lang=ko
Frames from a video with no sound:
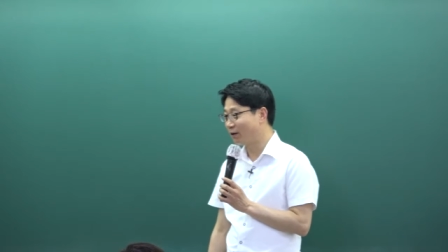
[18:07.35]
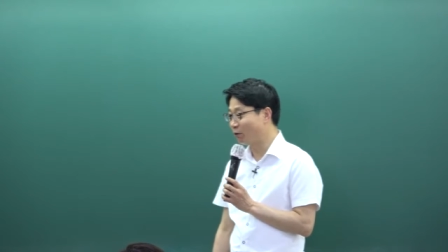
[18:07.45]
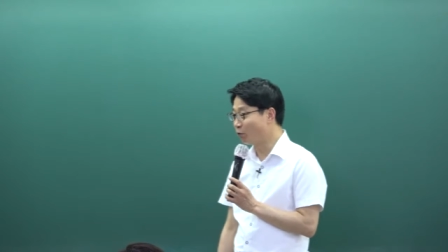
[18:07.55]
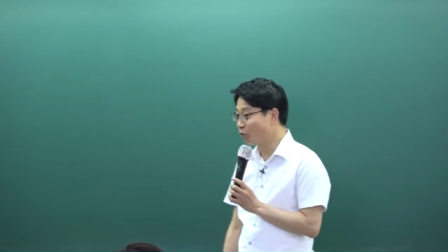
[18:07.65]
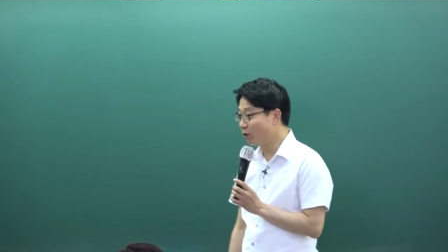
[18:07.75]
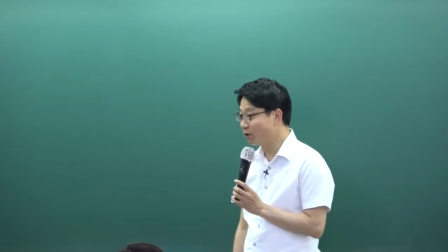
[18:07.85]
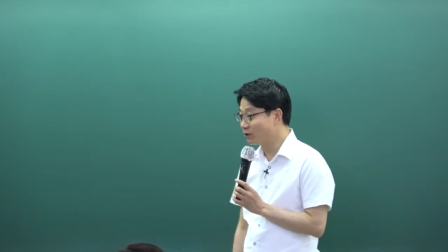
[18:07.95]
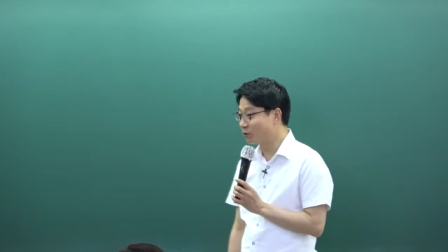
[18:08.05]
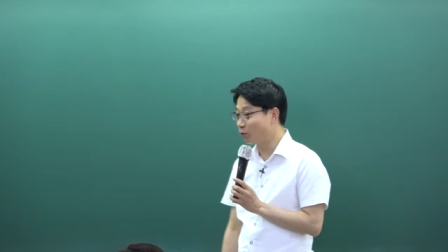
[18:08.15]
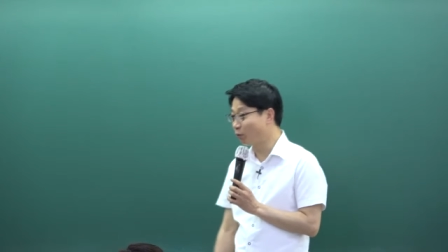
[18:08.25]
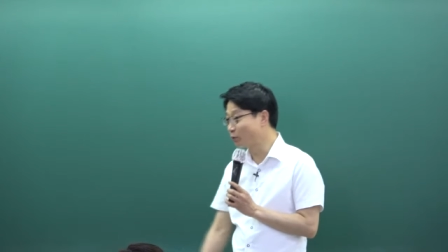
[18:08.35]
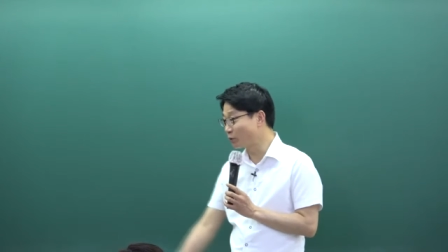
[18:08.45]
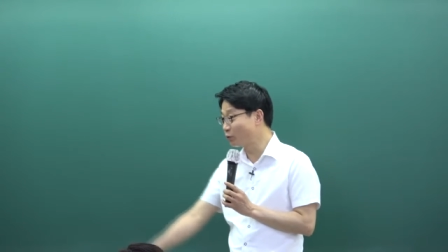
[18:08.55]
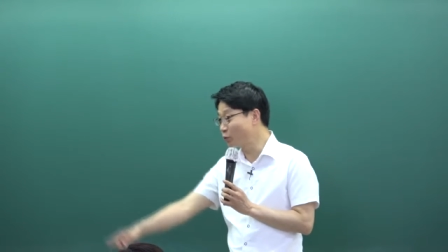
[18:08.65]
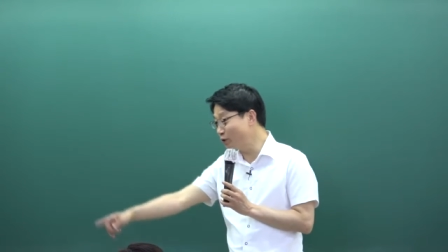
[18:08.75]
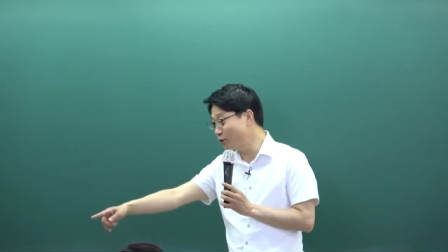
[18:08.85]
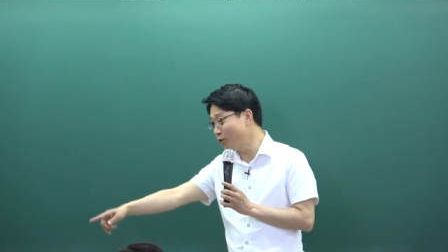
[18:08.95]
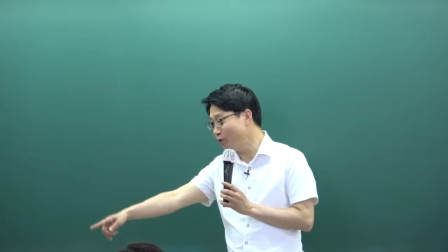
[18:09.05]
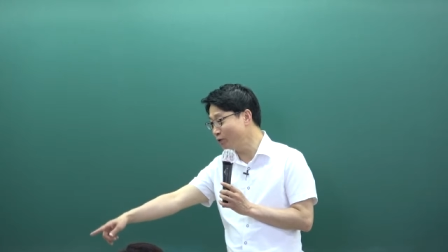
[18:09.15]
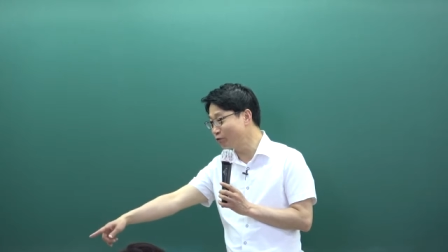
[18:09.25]
아, 어, 원래 있 없었어요? 여기
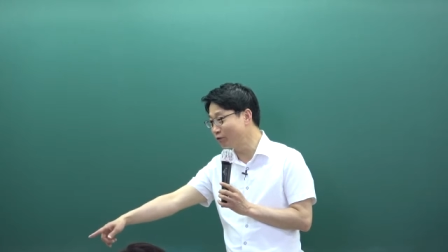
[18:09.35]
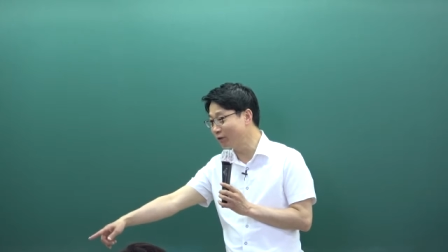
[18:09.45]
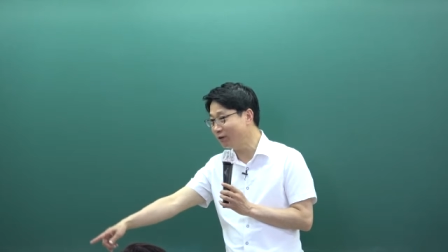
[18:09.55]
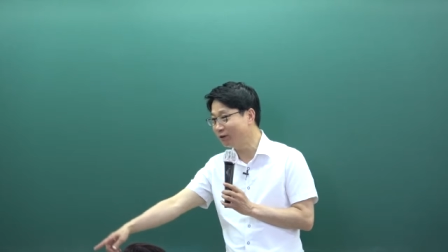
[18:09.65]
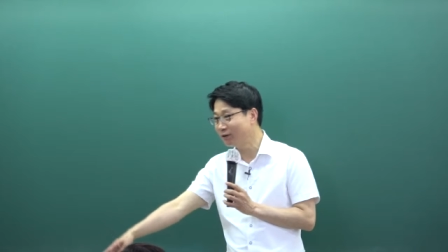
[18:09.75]
있었는데 누군가?